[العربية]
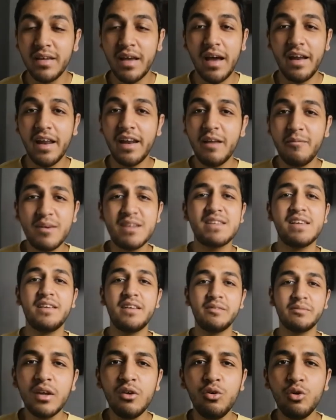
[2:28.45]
يعني انا
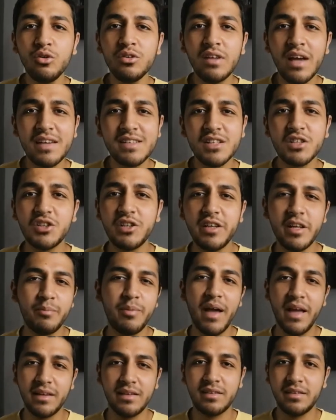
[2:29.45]
مثلا كنت عايز اشتري
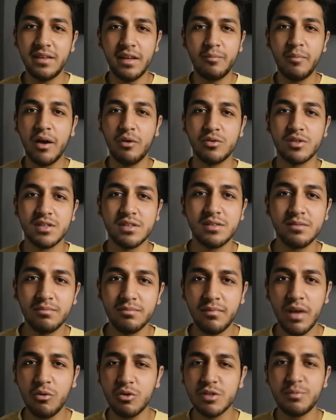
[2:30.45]
باد للماوس،
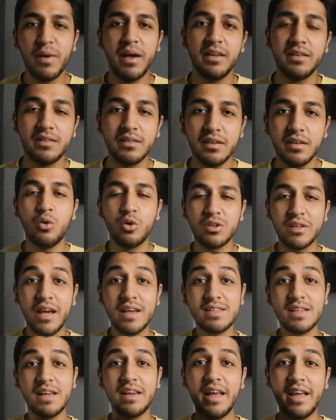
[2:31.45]
ماوس باد، كنت
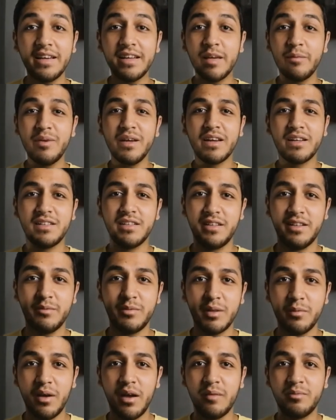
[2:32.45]
عايزها اللي هي الكبيره دي اللي
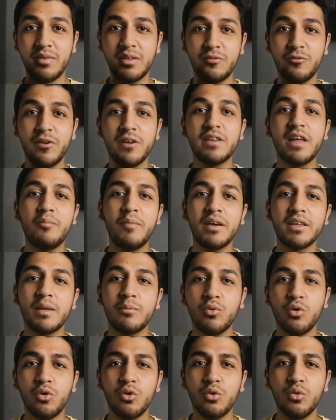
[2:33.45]
بتبقى بتتفرد على المكتب
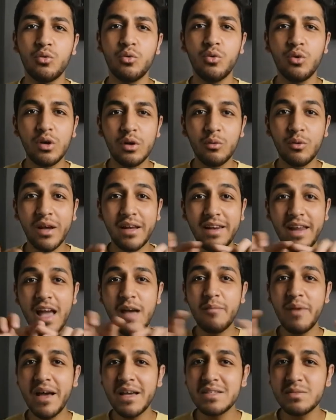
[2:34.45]
كله، وكان
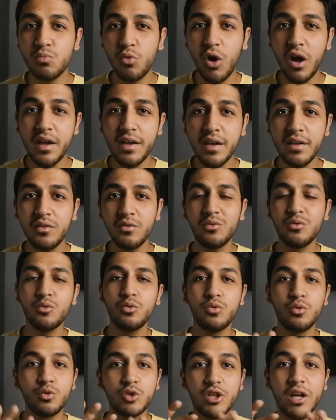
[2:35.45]
ليها مقاس معين
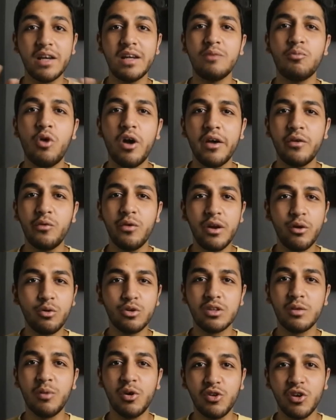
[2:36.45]
وشكل معين، وانا
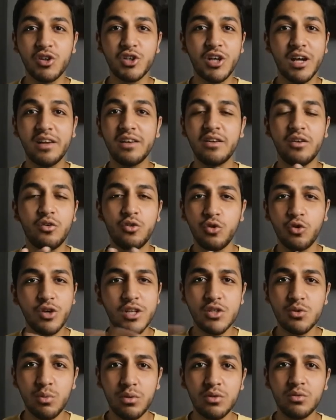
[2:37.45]
كنت مختار شكل لونه
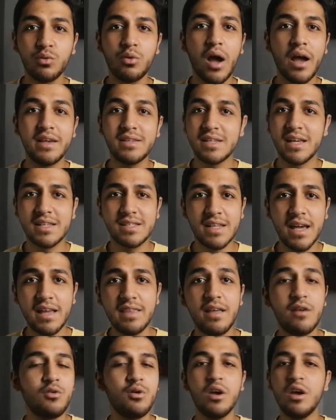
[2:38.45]
اسود وعايزها
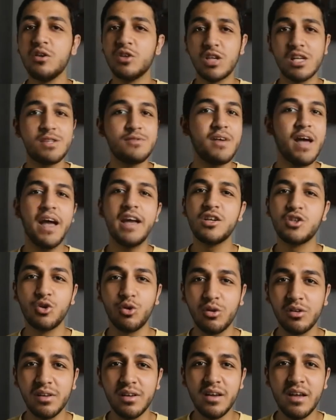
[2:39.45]
ساده مش عايز فيها اي
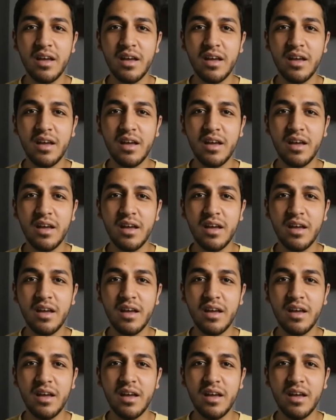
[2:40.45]
شغل.